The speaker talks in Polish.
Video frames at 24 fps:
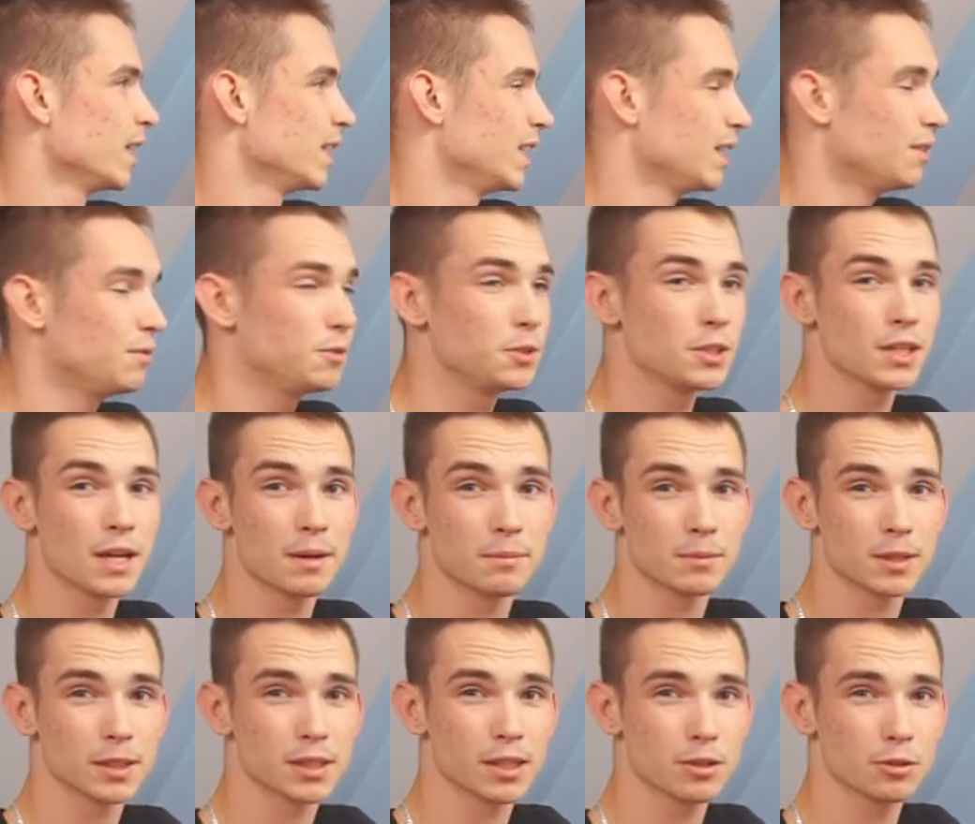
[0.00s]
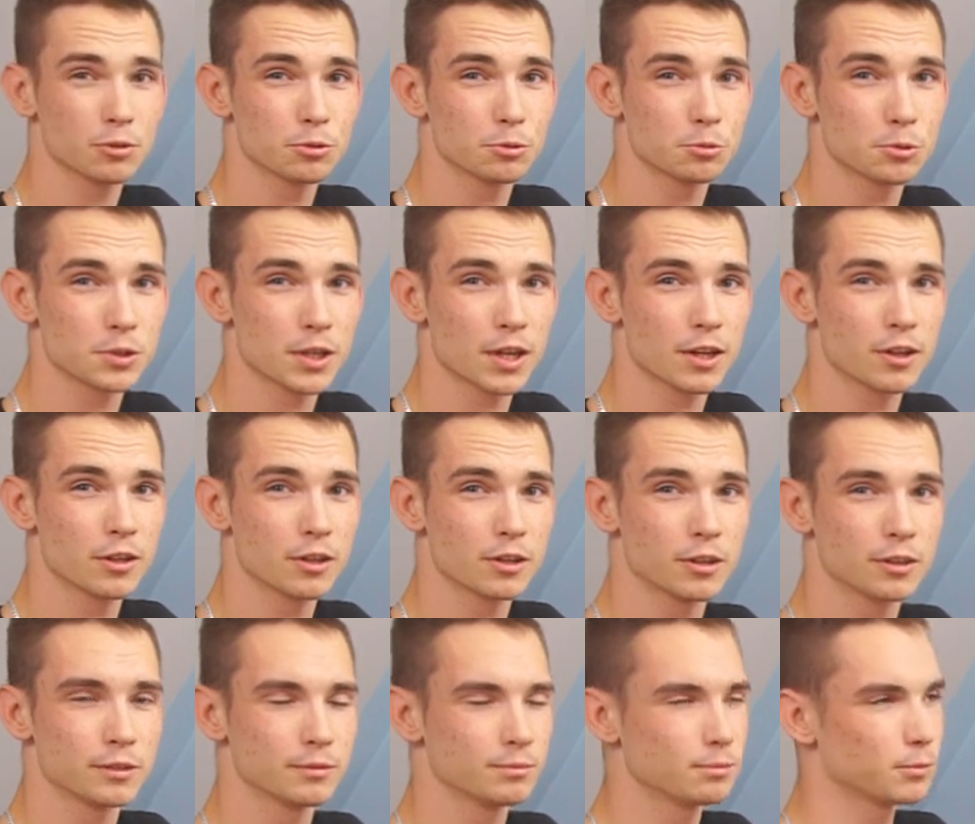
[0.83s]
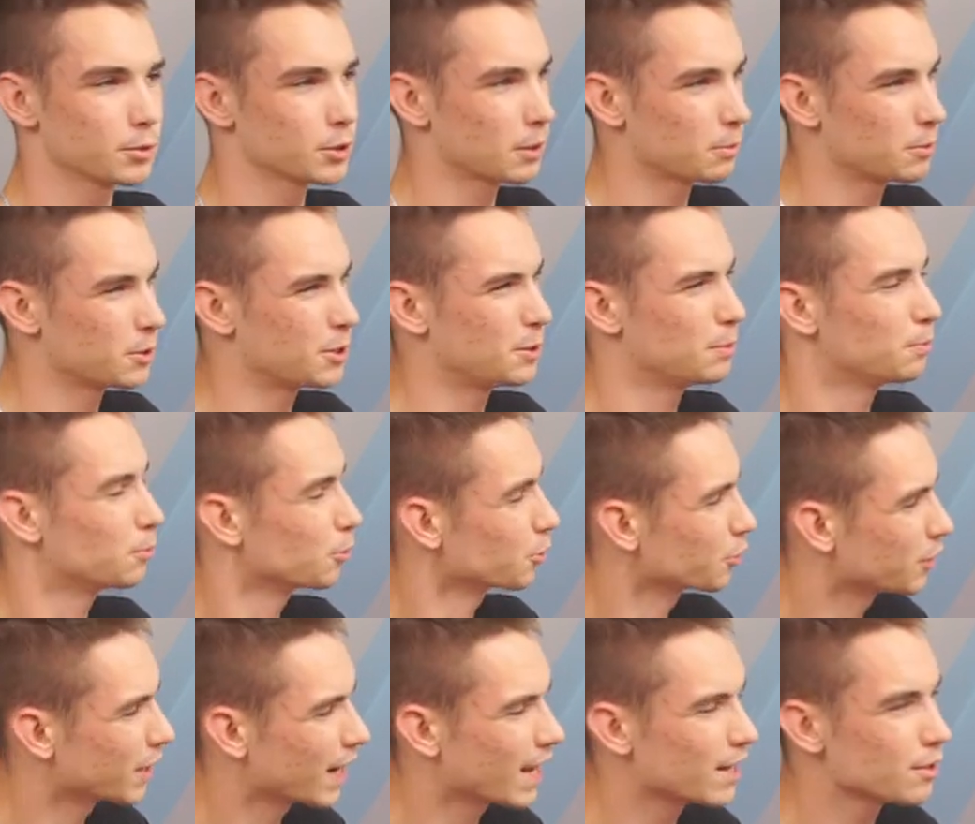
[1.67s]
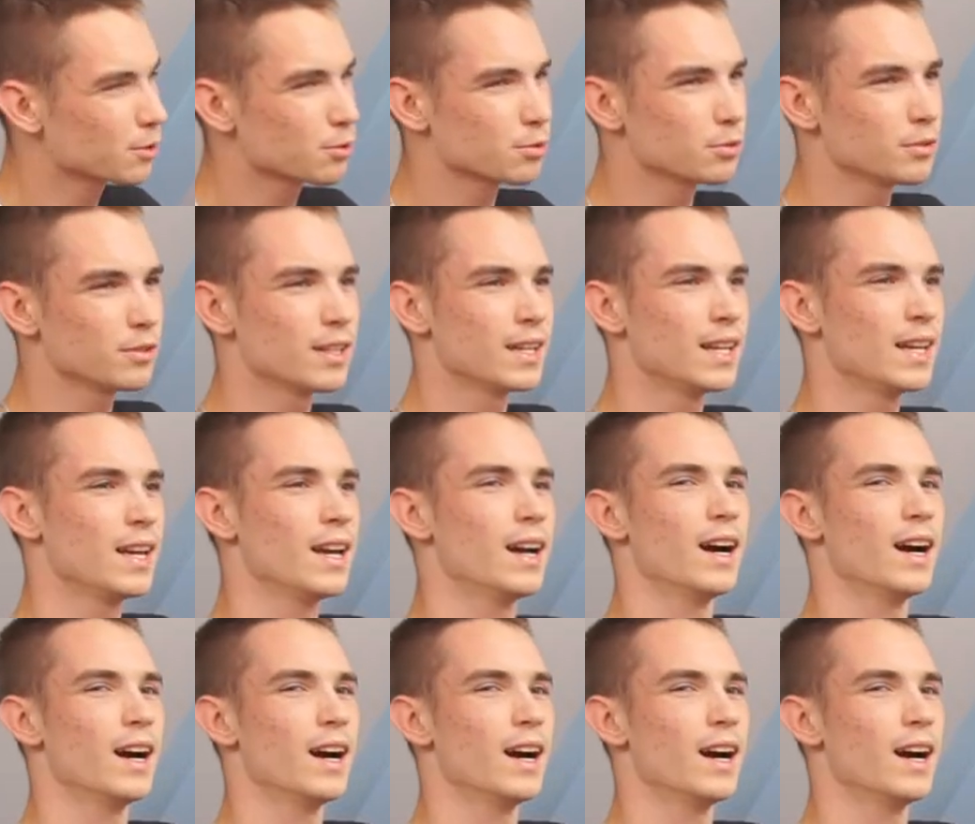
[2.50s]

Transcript: nie widziałem takiego dużego, można powiedzieć, progresu,